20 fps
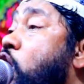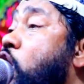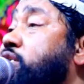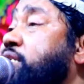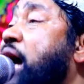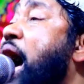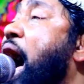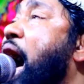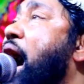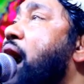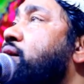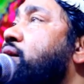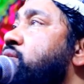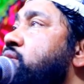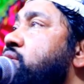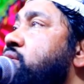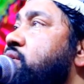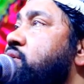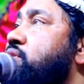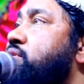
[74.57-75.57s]
কয়টা
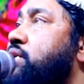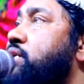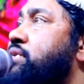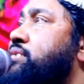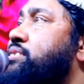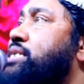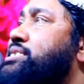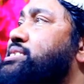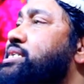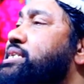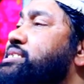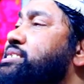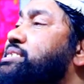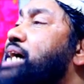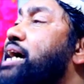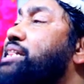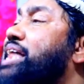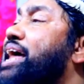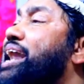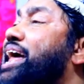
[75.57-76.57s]
তিনটা জিনিস
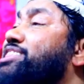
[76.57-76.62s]
যায় তার